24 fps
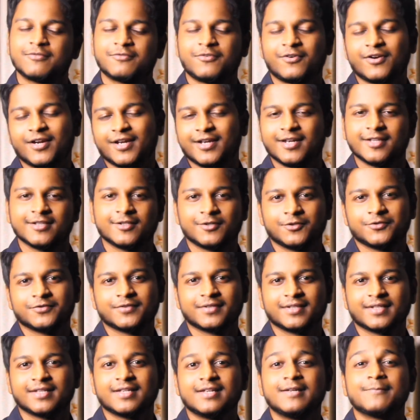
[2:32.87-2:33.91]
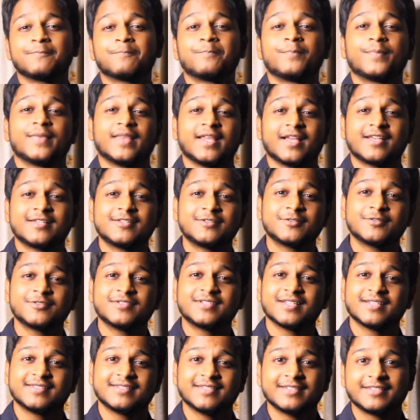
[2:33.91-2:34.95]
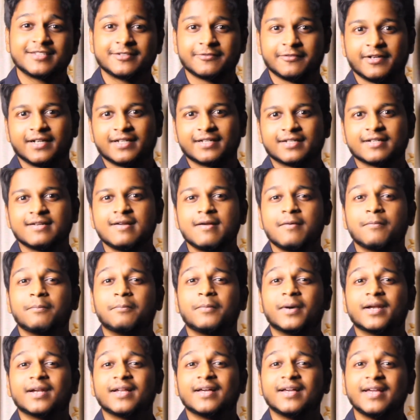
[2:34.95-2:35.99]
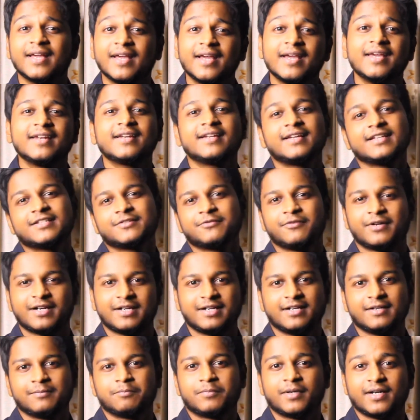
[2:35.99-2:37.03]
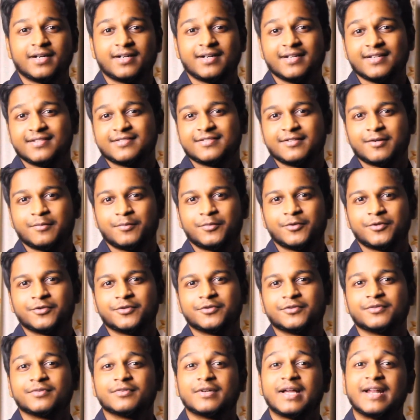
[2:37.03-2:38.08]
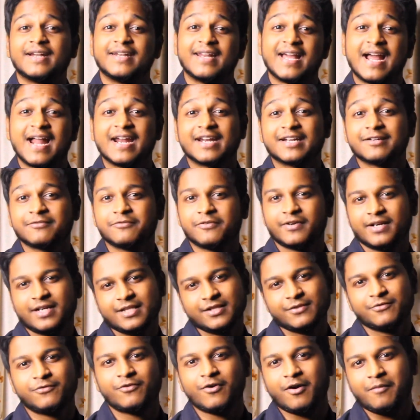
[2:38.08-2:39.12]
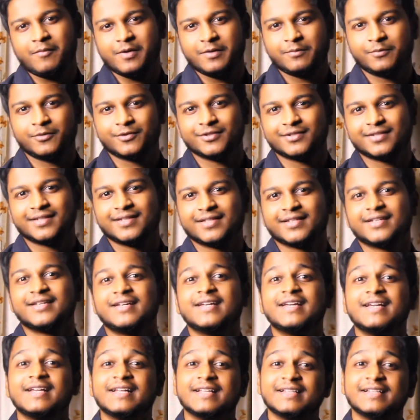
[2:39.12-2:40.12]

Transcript: హెయిర్ ఫాల్ అనేది అవుతుంది నెక్స్ట్ వచ్చేసి స్వెట్ మన హెయిర్కి స్వెట్ పట్టేసినప్పుడు డాండ్రఫ్ అనేది ఫామ్ అయిపోతుంది